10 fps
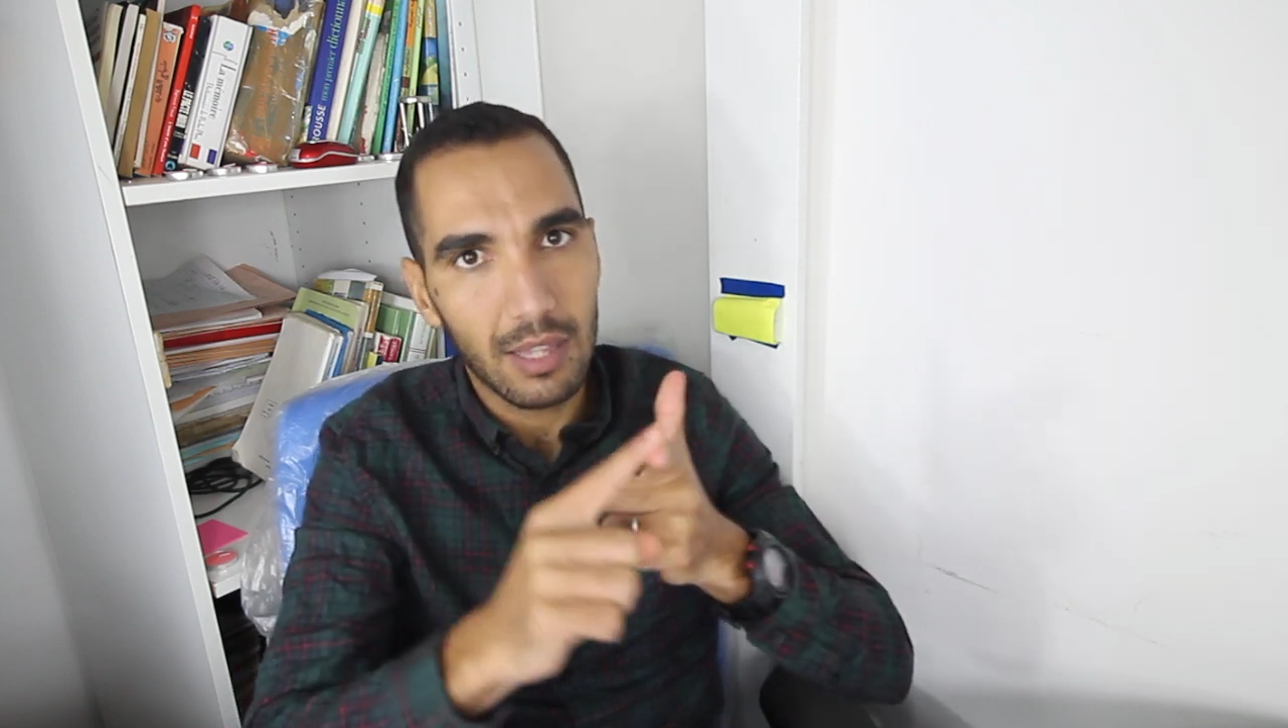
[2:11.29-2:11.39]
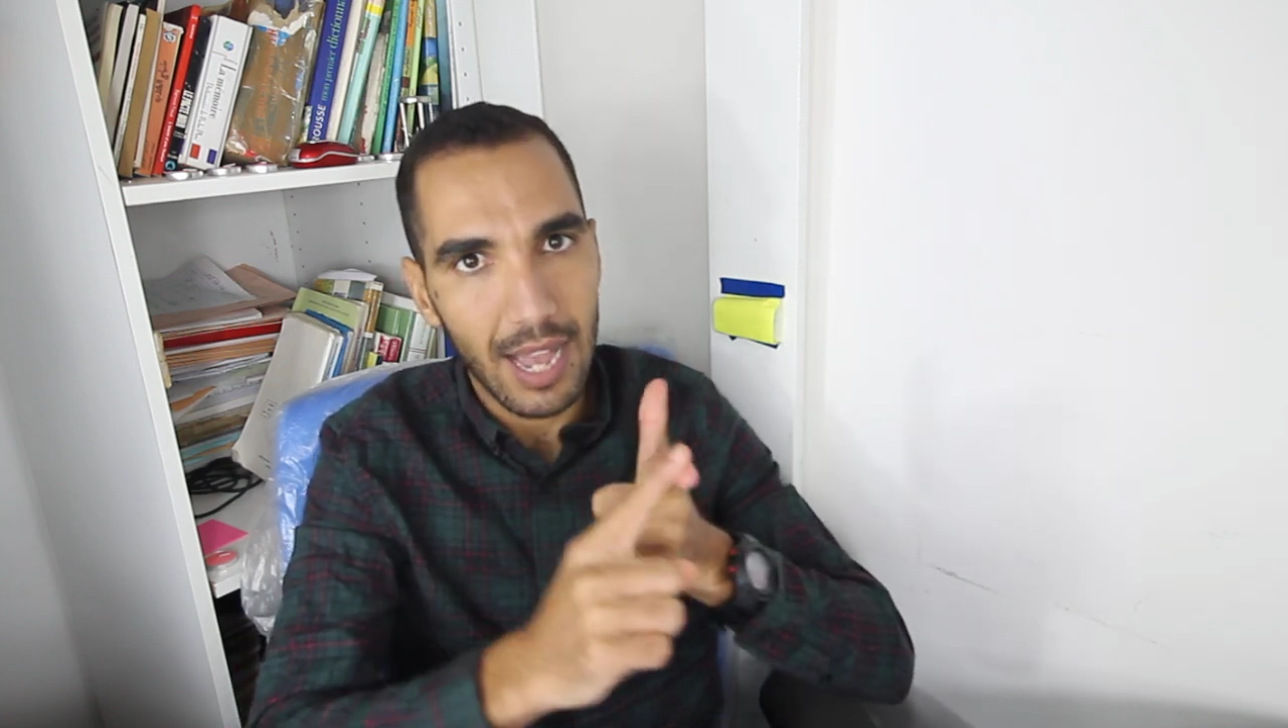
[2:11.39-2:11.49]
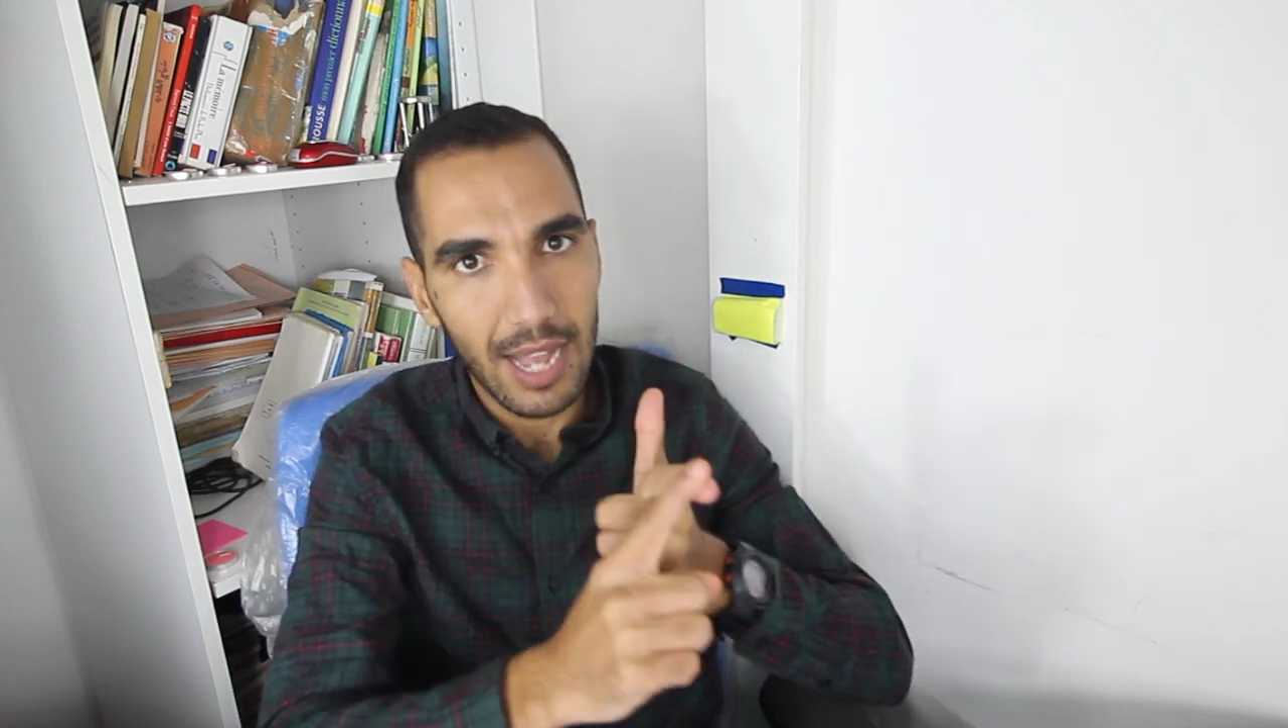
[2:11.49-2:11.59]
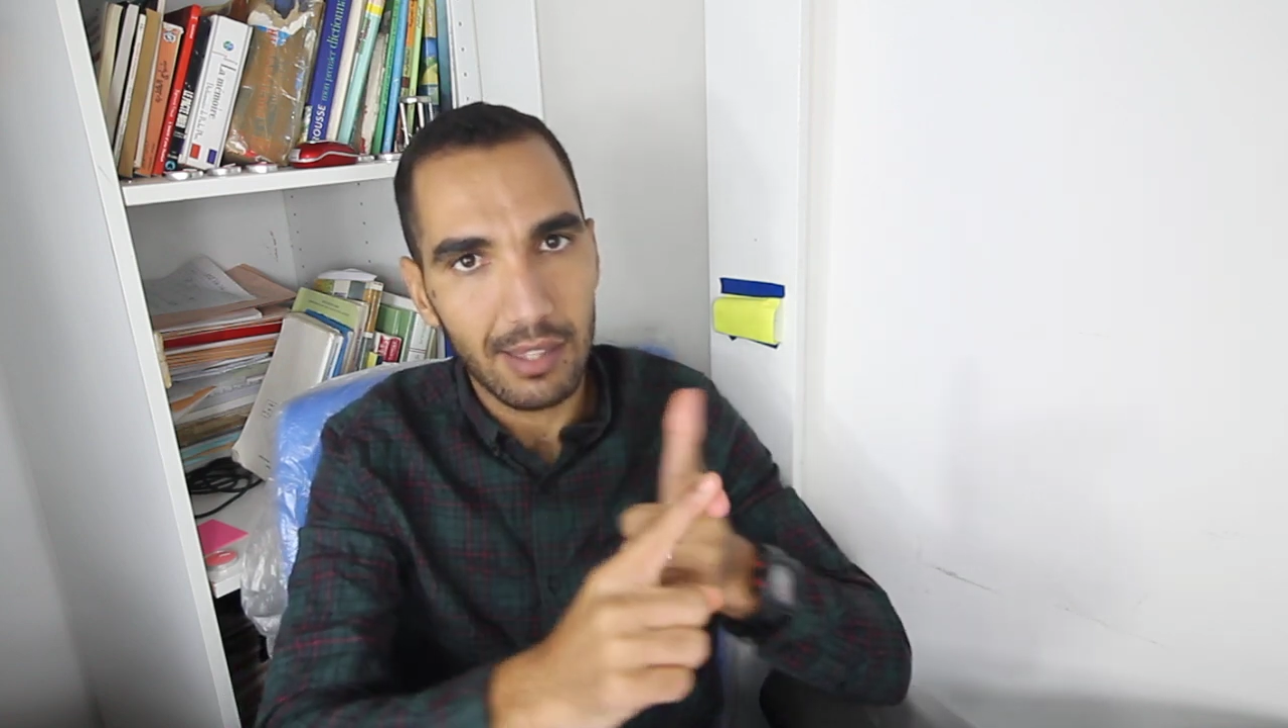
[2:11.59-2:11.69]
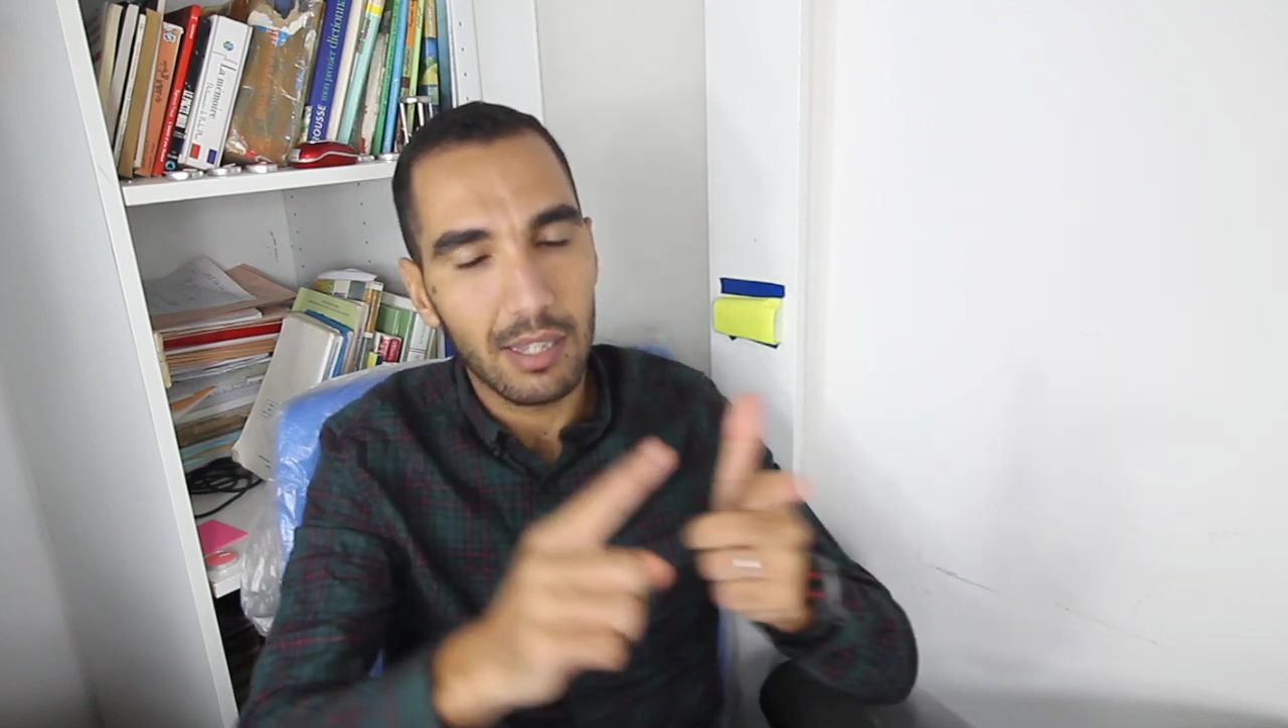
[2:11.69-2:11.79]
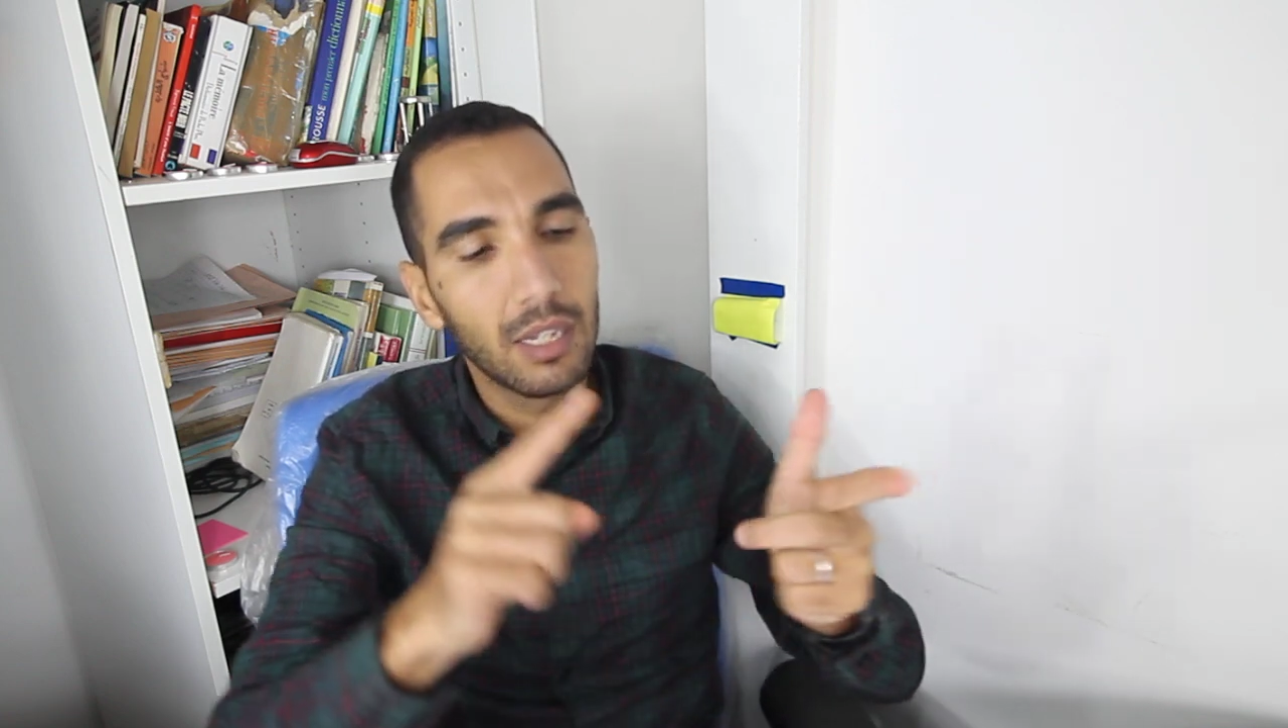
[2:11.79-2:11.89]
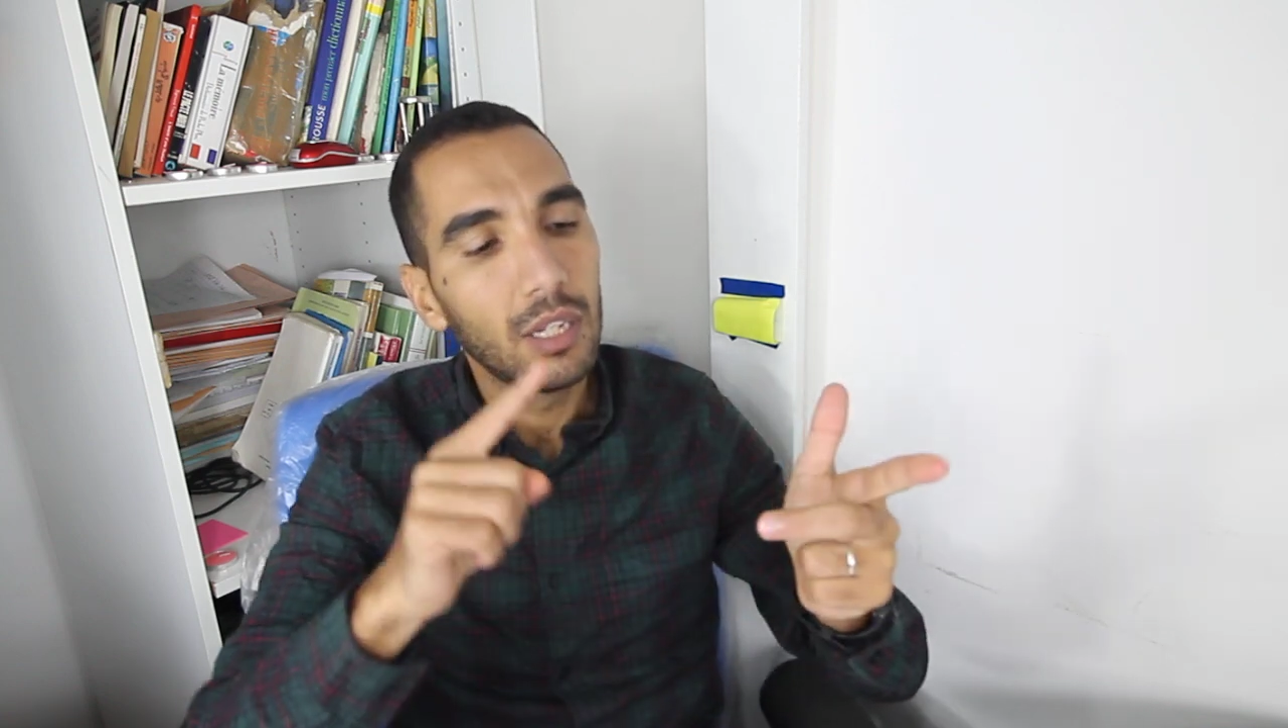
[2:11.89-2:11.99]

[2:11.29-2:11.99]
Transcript: الذات